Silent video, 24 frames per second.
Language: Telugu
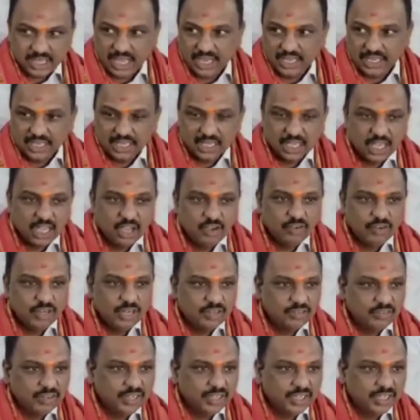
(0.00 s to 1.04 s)
స్థానికంగా
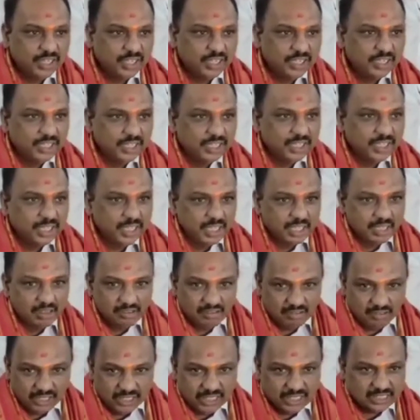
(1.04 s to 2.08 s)
ఉన్నటువంటి
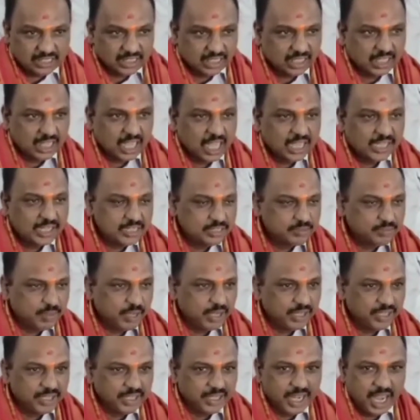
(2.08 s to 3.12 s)
వైఎస్ఆర్ కాంగ్రెస్
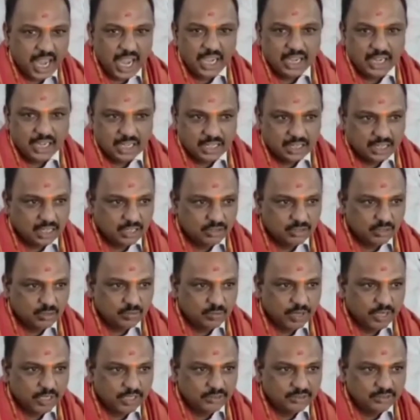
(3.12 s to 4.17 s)
పార్టీ
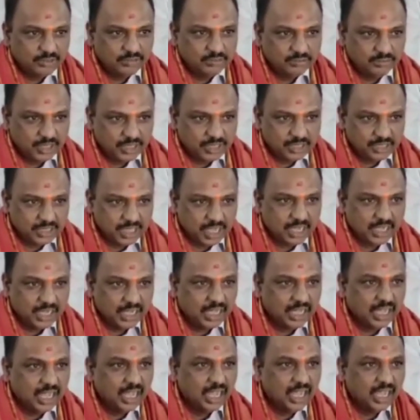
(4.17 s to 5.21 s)
నాయకులందరితో పాటు
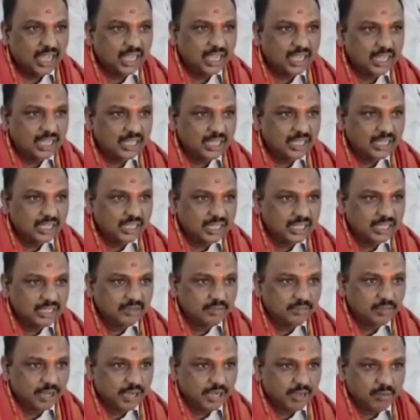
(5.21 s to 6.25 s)
స్థానికంగా
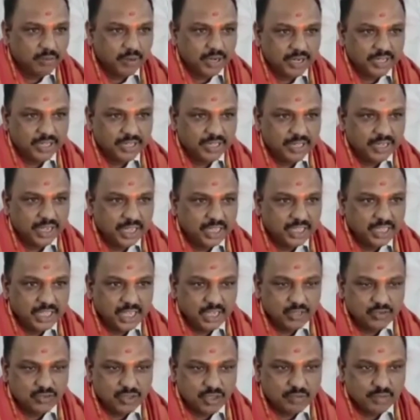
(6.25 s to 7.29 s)
ఆళ్ళపాటి
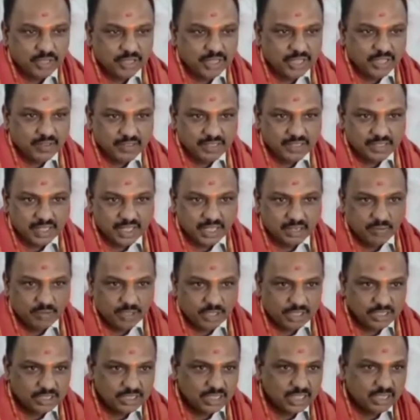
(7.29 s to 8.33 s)
ఆంజనేయ స్వామి దేవస్థానం
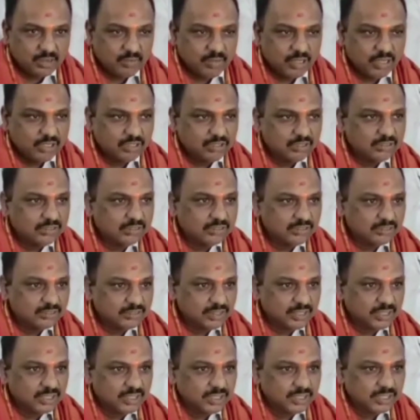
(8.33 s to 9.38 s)
యొక్క చైర్మన్
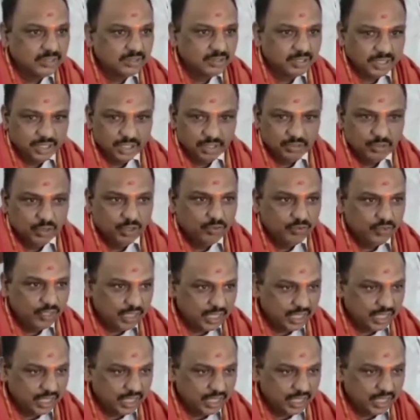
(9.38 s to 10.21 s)
ఈగో